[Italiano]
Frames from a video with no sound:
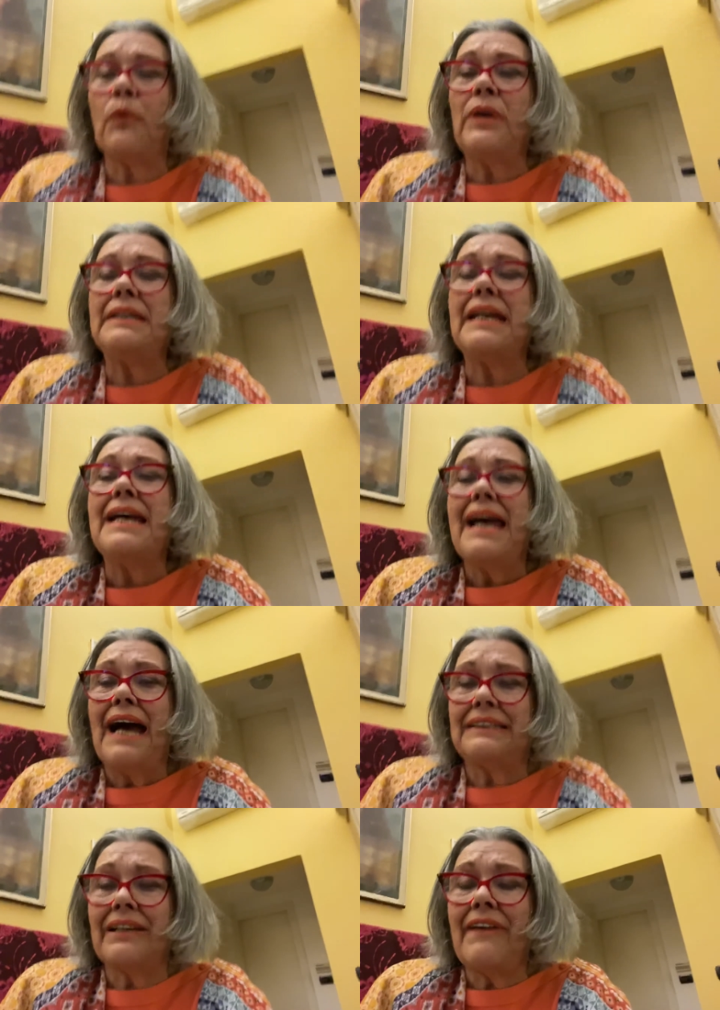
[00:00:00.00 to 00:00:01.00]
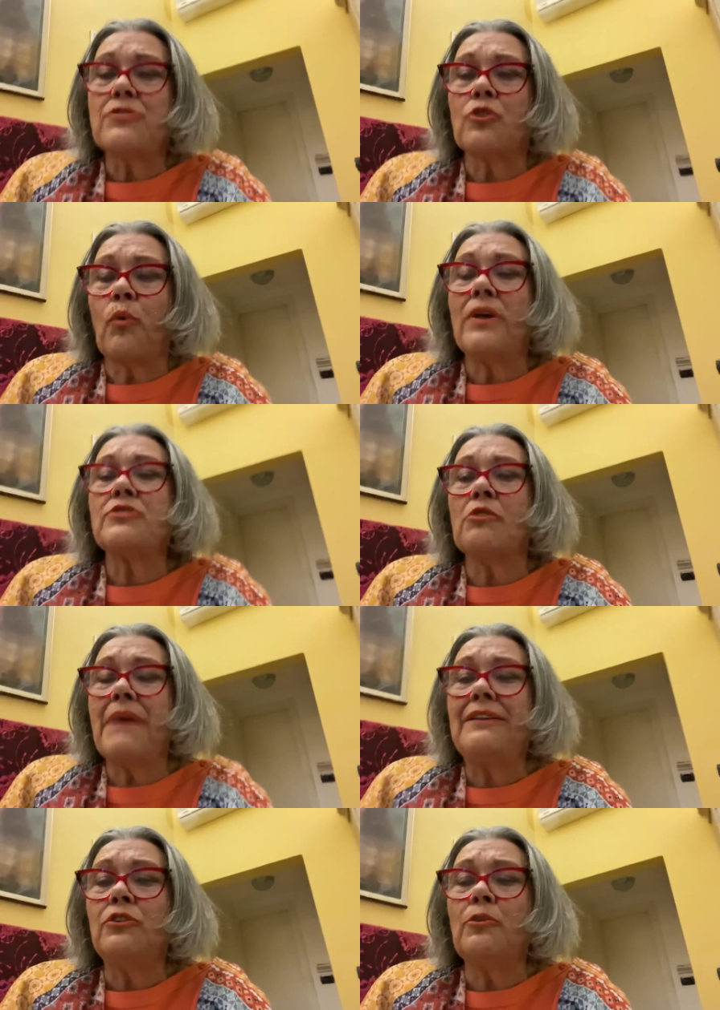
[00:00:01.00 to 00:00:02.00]
Quindi attraverso questo
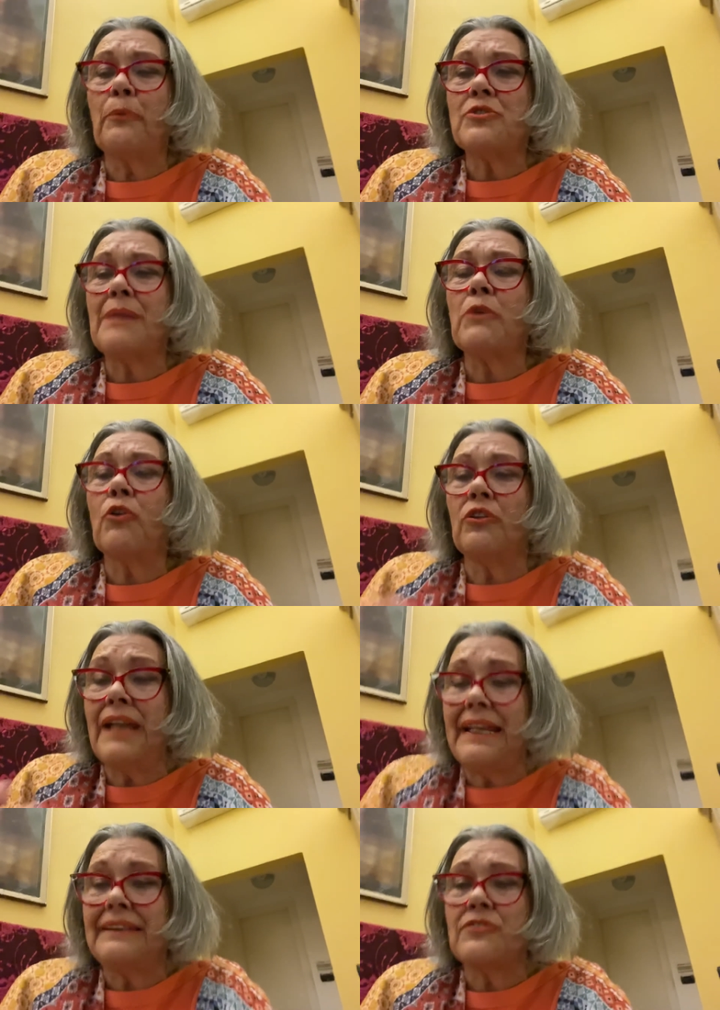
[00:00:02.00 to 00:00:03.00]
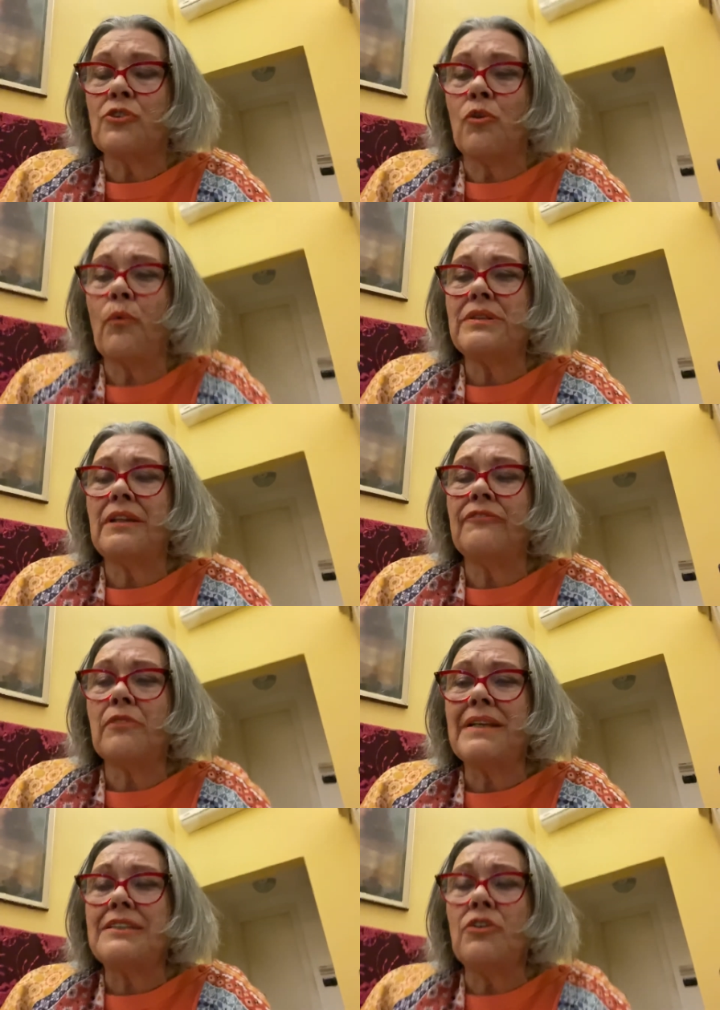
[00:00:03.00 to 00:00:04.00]
metodo possiamo connetterci con queste
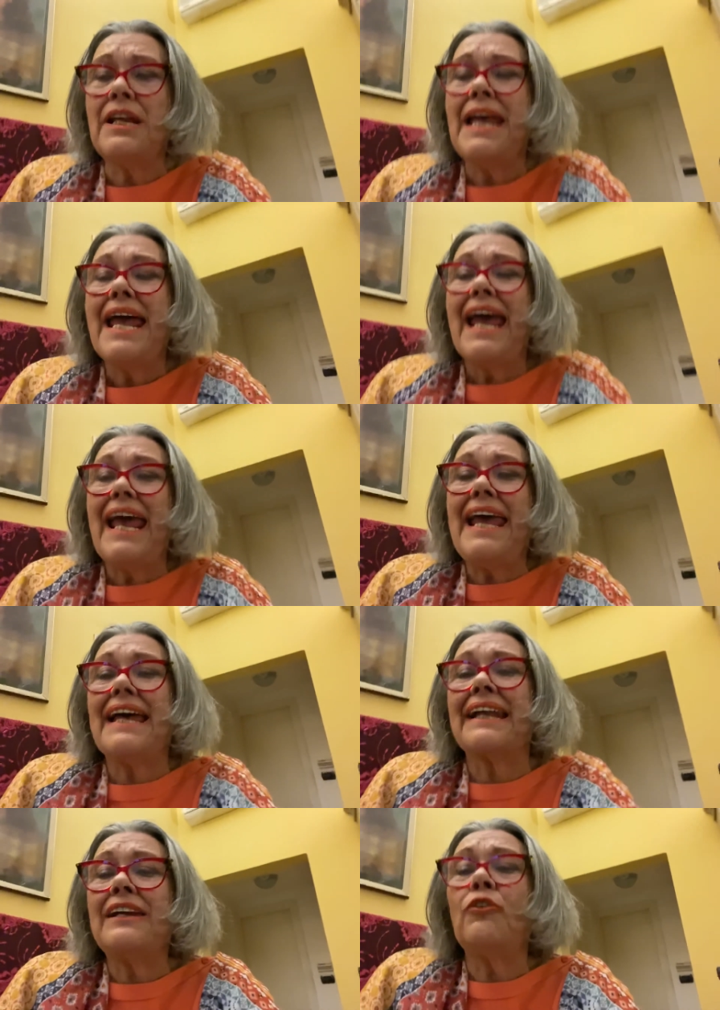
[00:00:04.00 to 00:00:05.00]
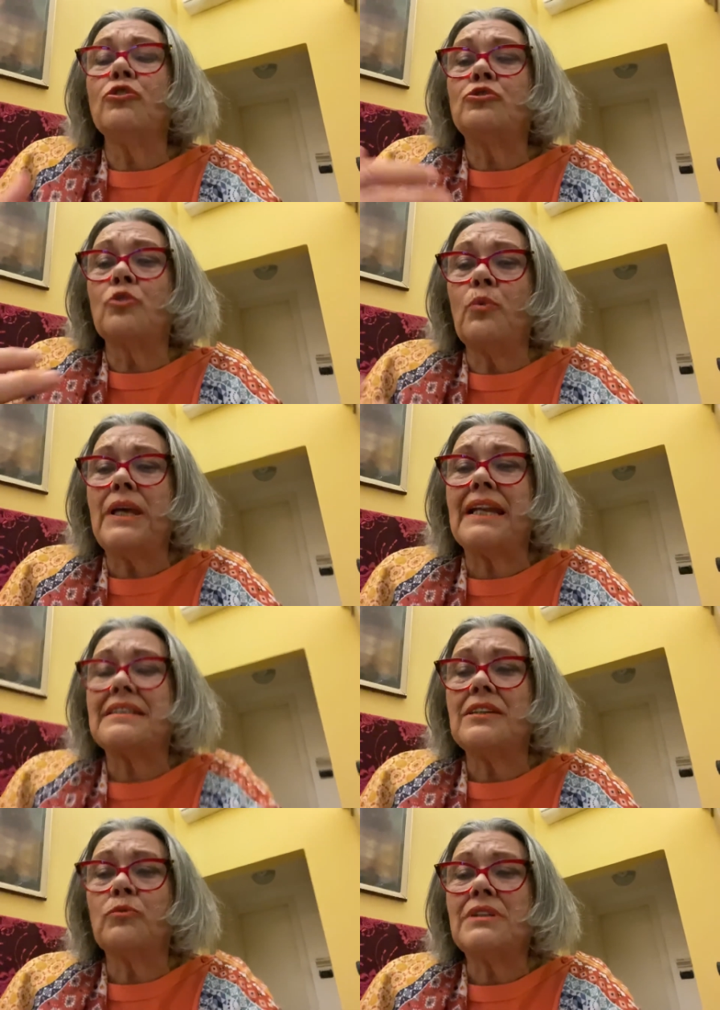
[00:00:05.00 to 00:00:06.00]
informazioni e ricostruire
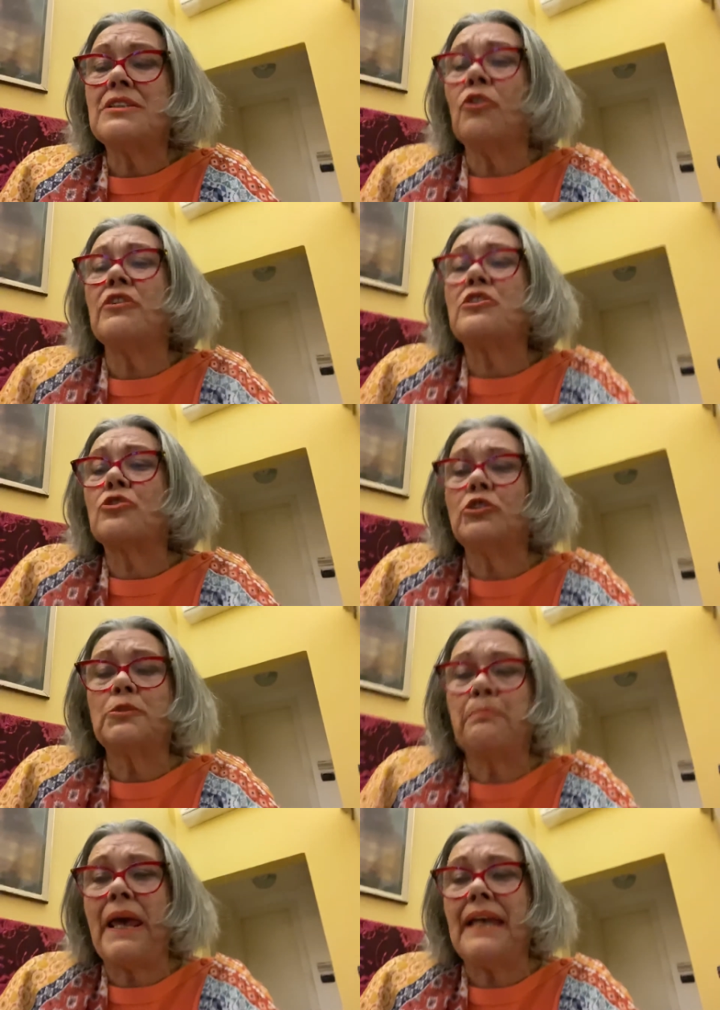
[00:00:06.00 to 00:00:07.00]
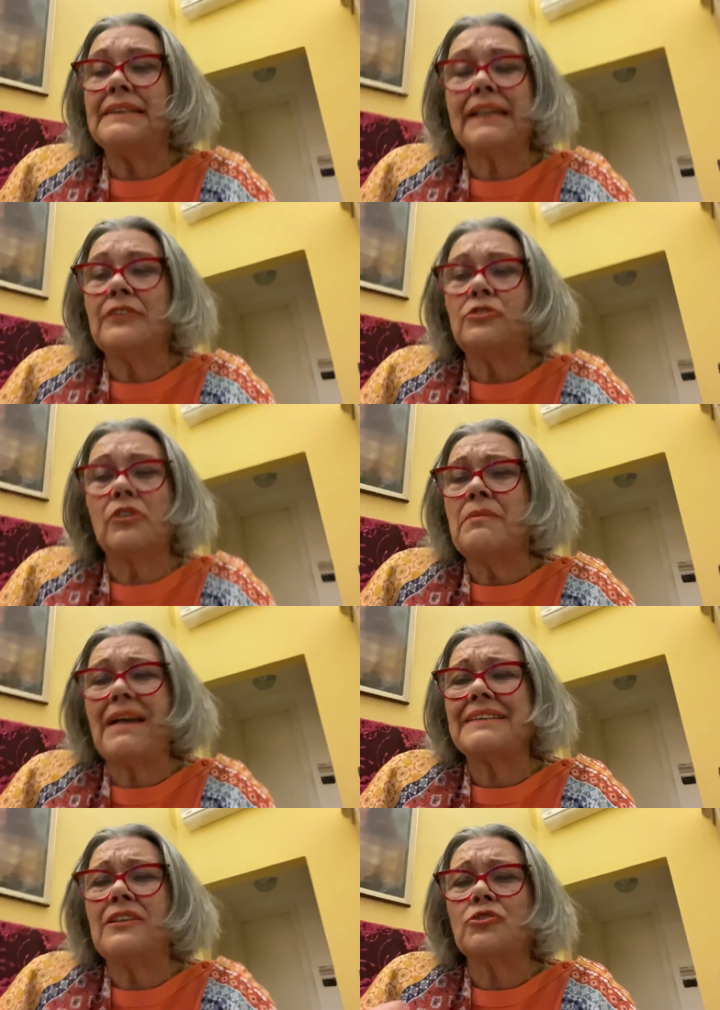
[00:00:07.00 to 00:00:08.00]
situazioni sospese che sono
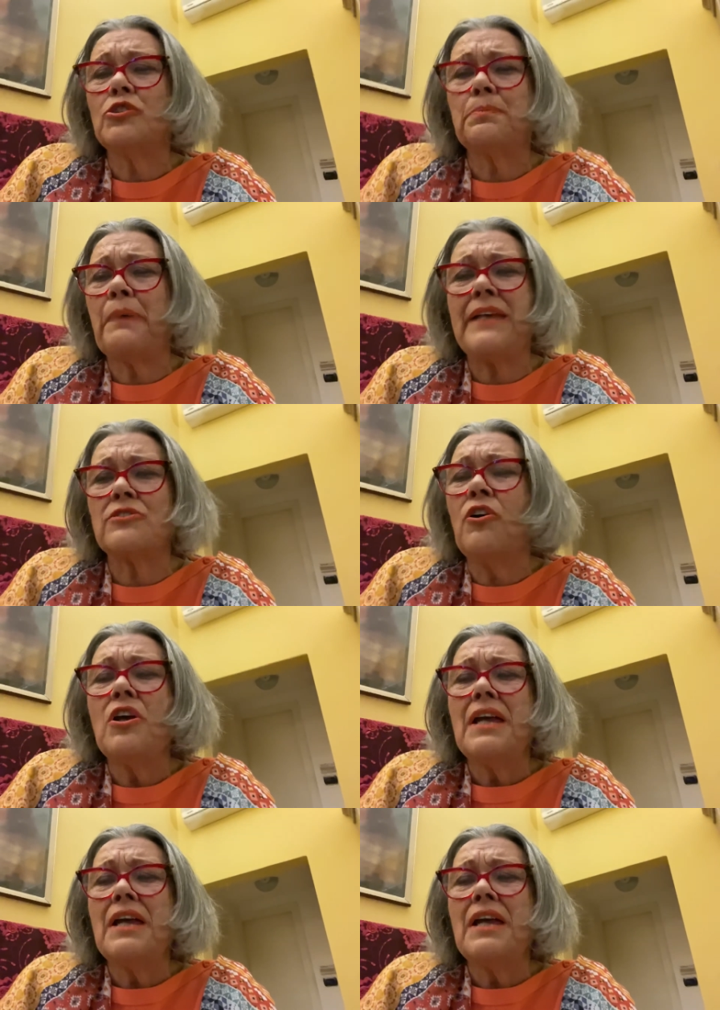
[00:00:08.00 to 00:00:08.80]
rimaste in sospeso